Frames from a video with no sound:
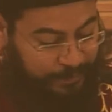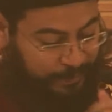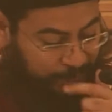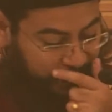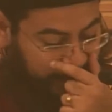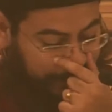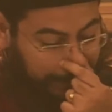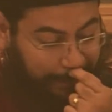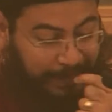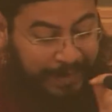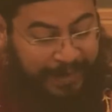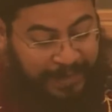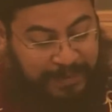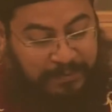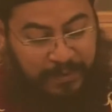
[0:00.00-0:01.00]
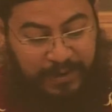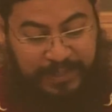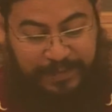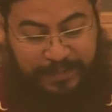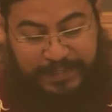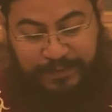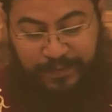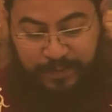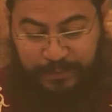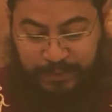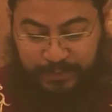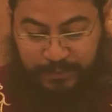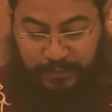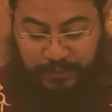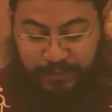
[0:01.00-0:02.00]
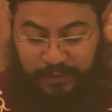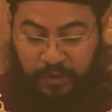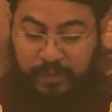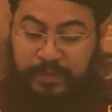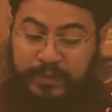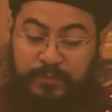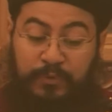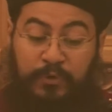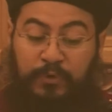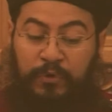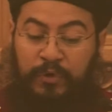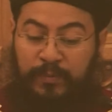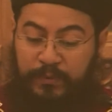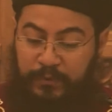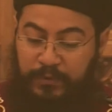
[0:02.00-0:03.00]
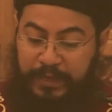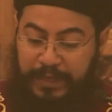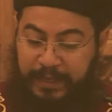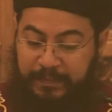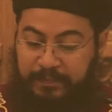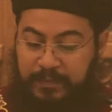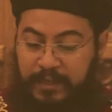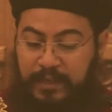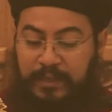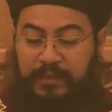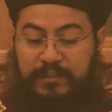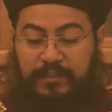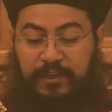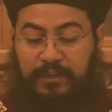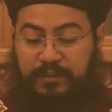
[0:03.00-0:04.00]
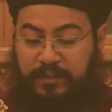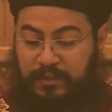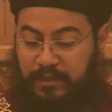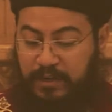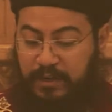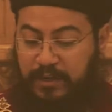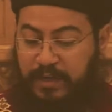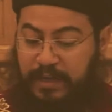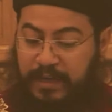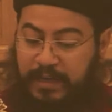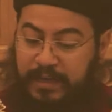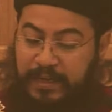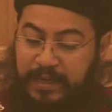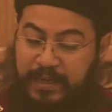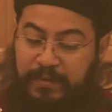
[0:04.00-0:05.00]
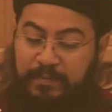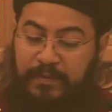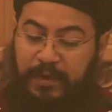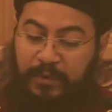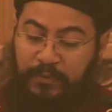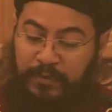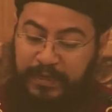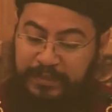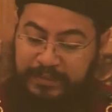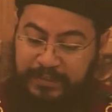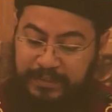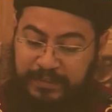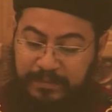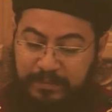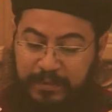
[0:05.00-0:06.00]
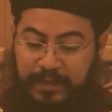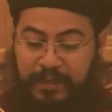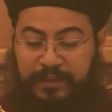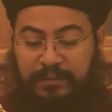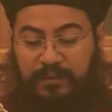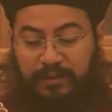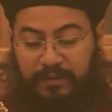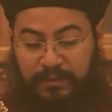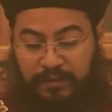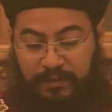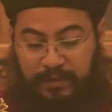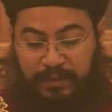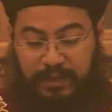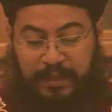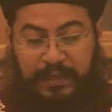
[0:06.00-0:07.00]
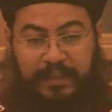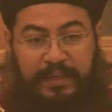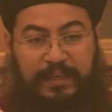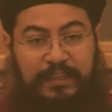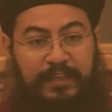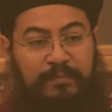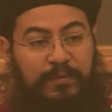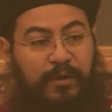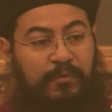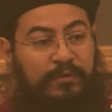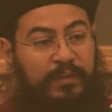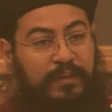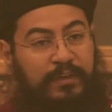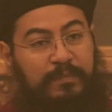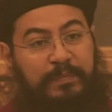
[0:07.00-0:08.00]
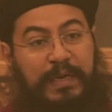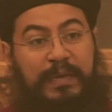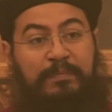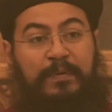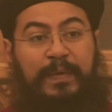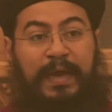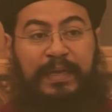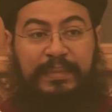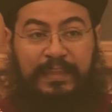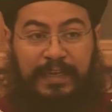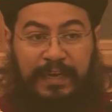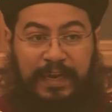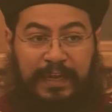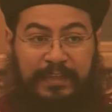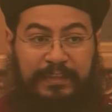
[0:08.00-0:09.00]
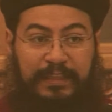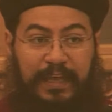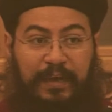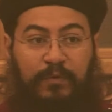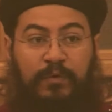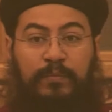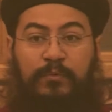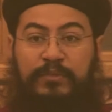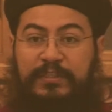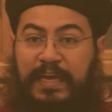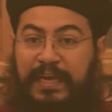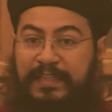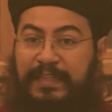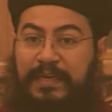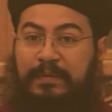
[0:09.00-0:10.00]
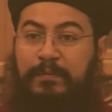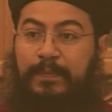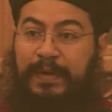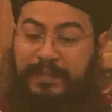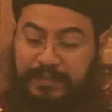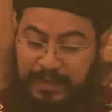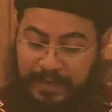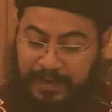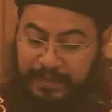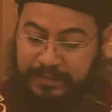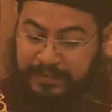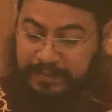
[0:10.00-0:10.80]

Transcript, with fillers: وهتكلم على كلمة واحدة بس في المزمور هو المزمور كله بيقول إيه؟ صادقة هي معونتي من عند الله يعني المعونة اللي ربنا بيبعتها لحد أو المساعدة اللي بيبعتها لحد